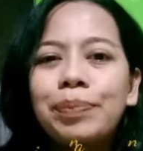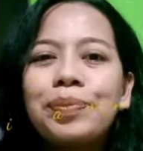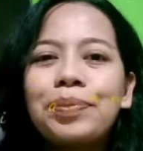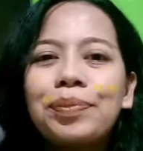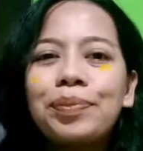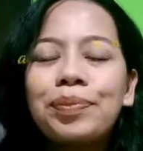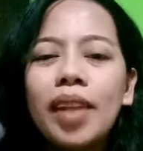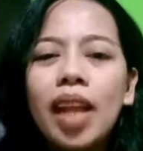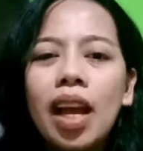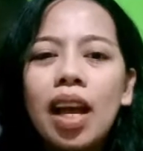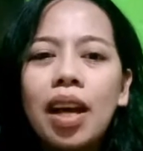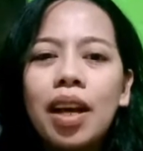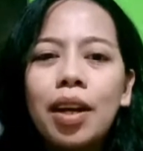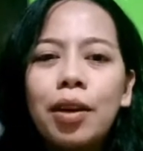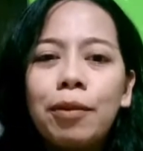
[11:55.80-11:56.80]
Yan.
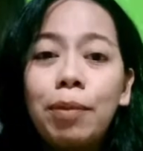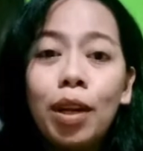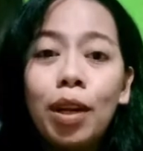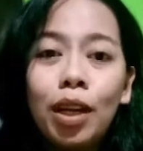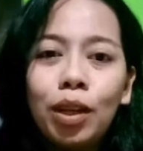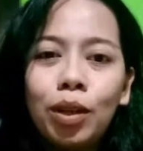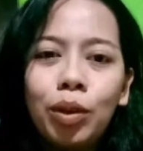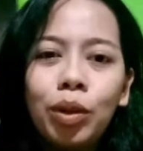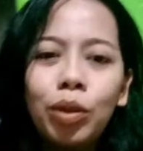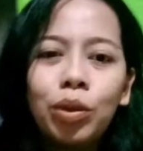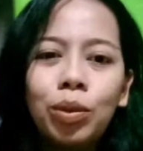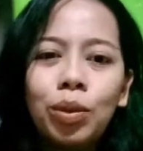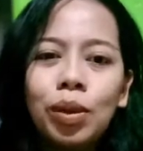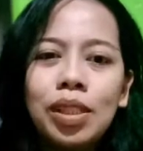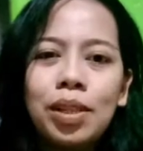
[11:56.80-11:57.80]
so, kung ah, hanggang ko,
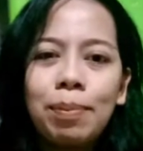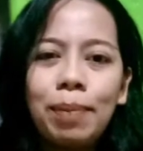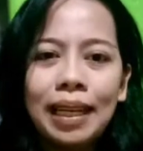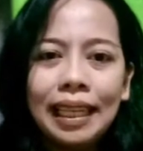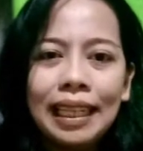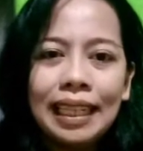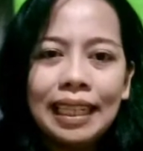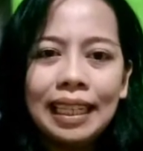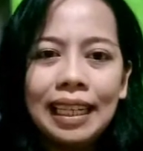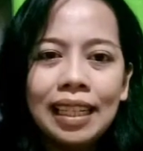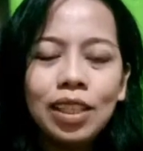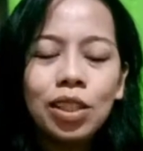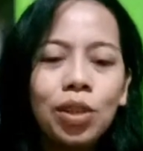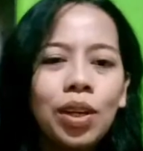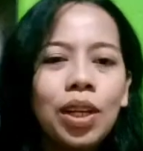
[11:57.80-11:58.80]
saan nyo siya gustong
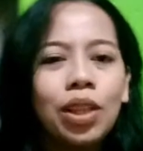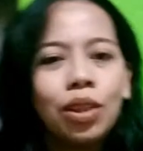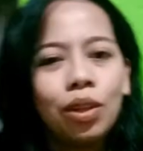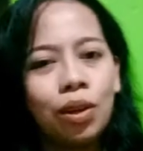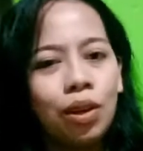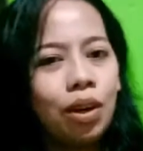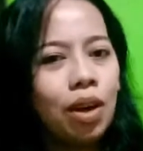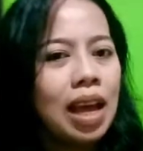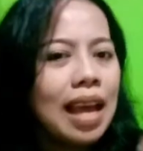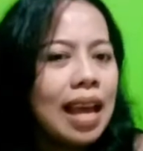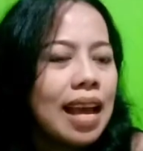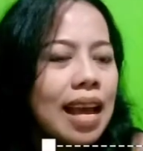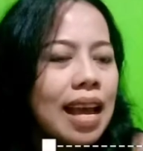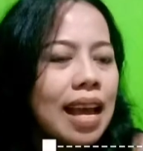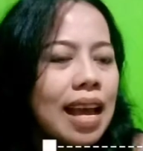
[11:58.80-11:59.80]
ilagay, so guys,